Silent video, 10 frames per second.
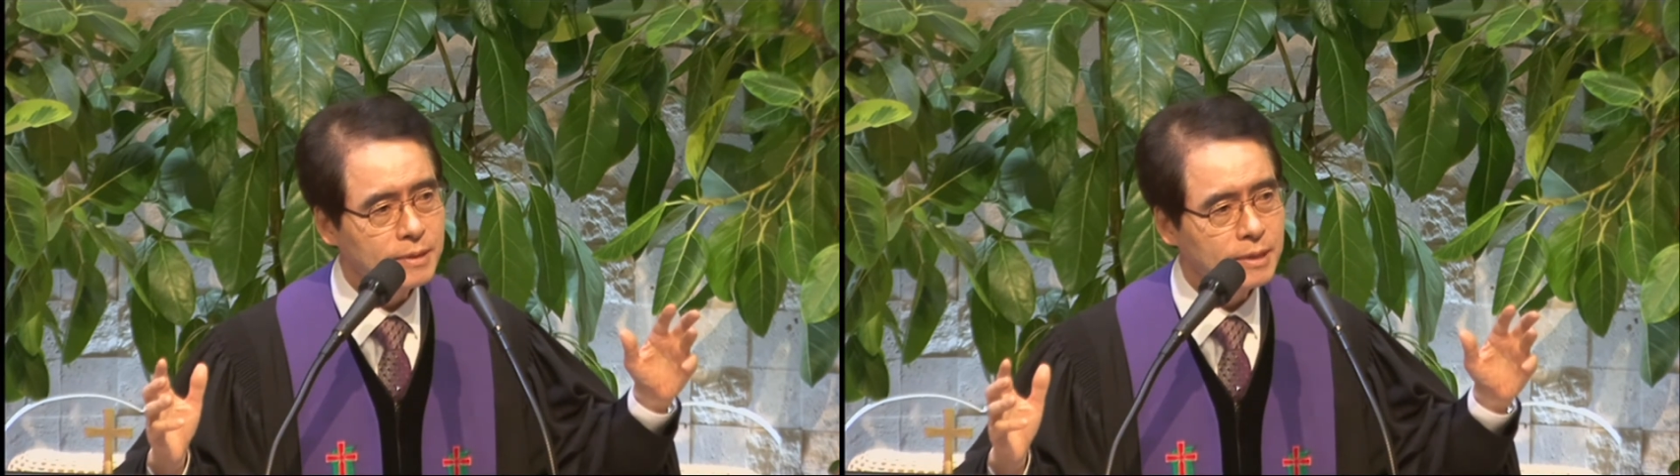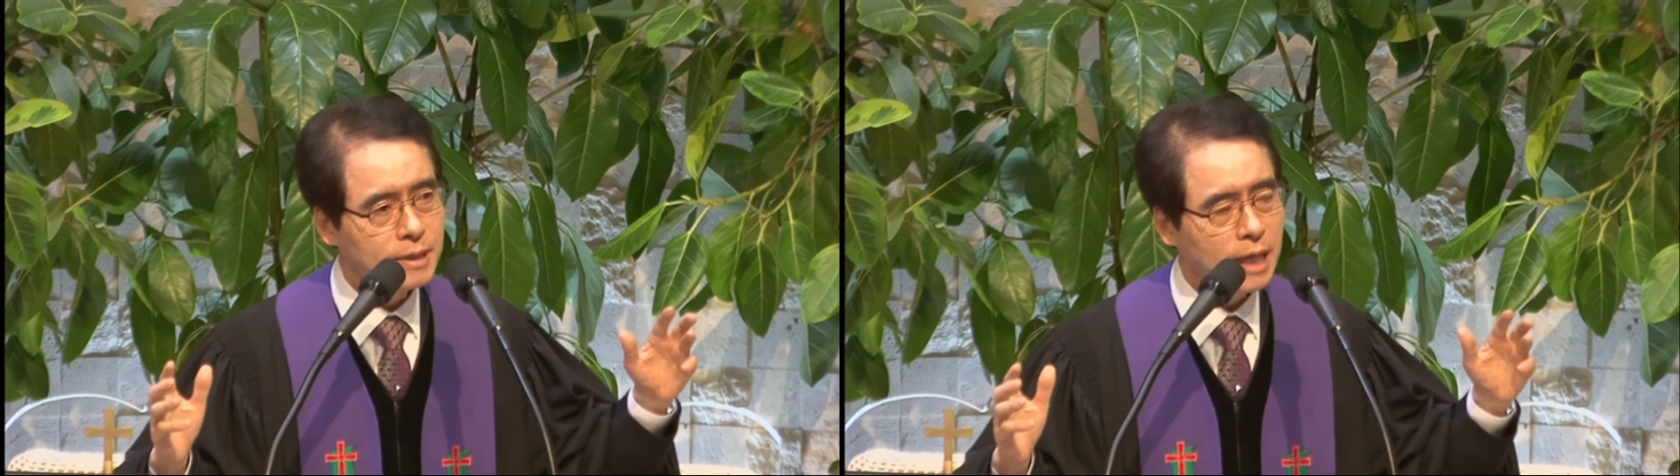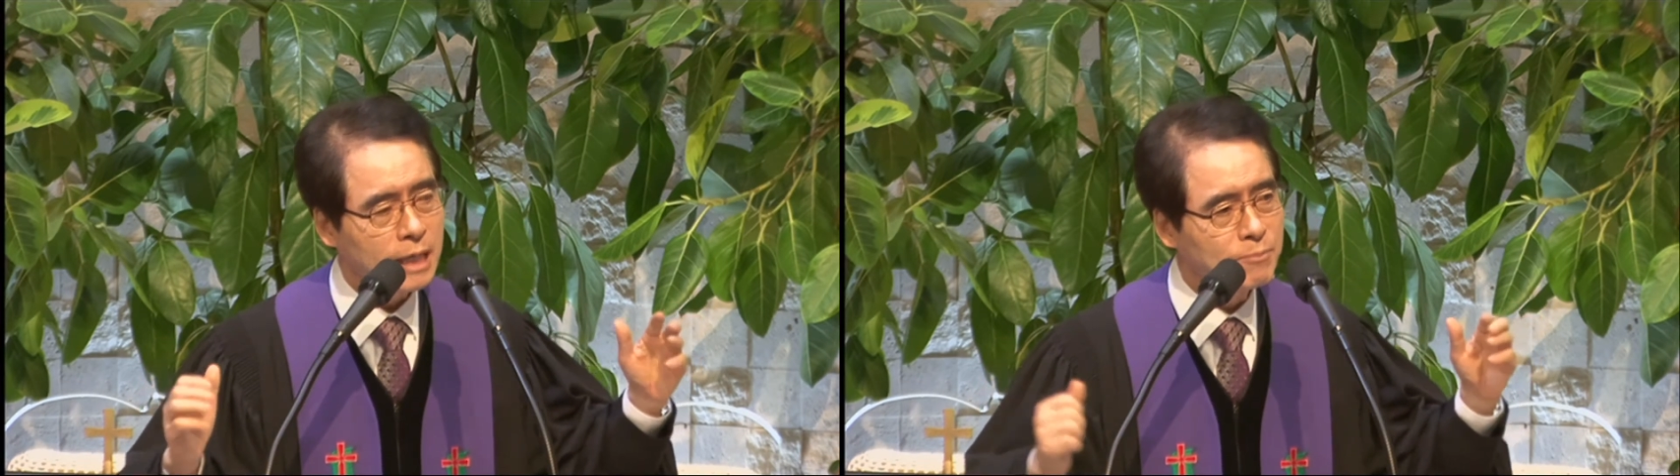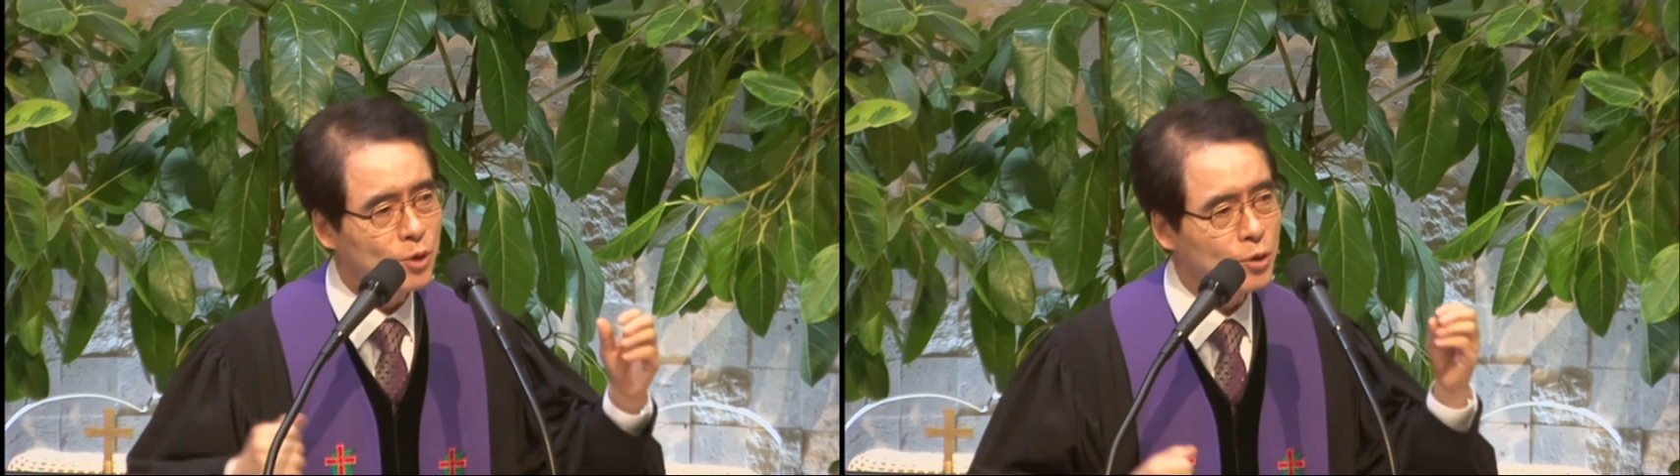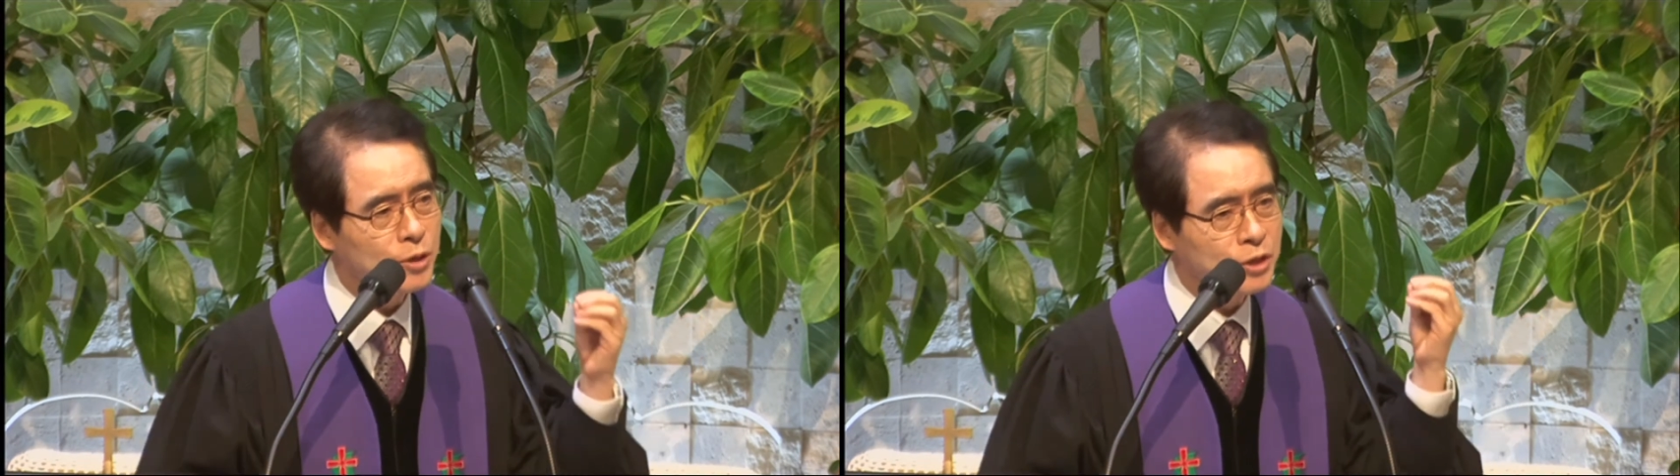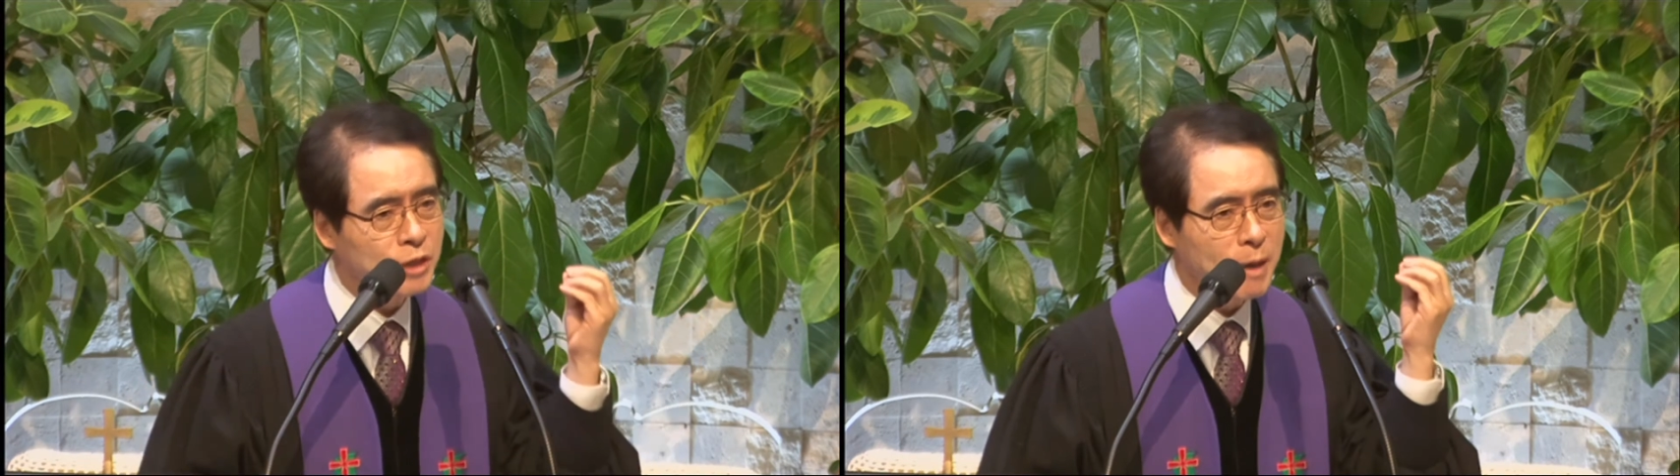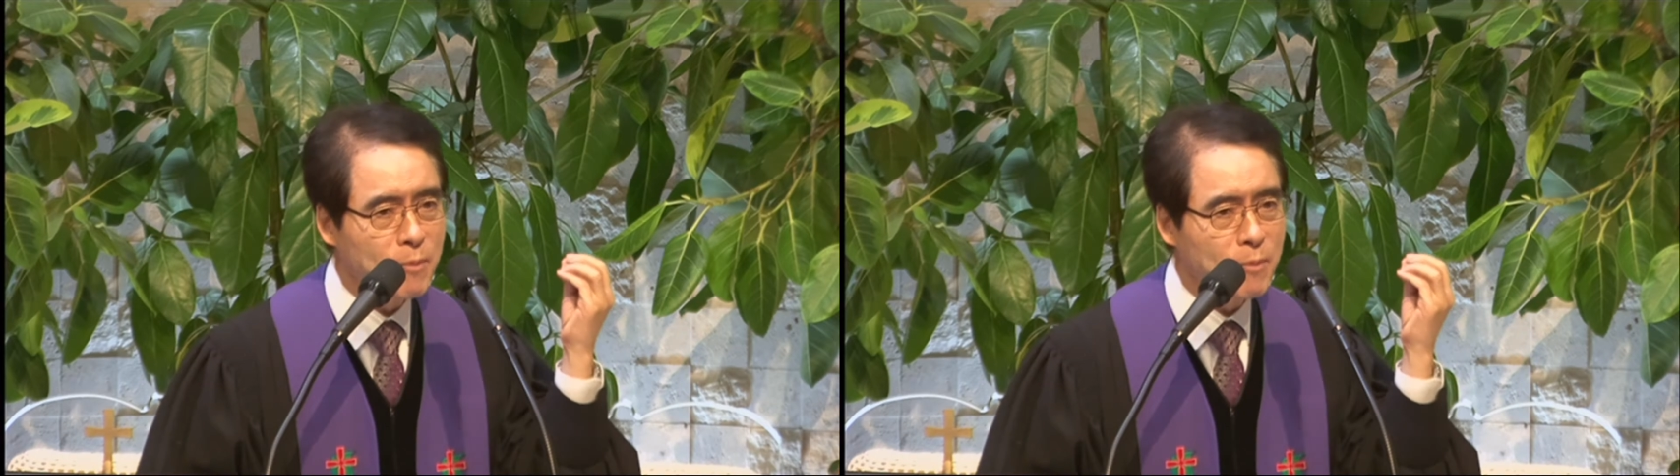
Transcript: 가난도 형님의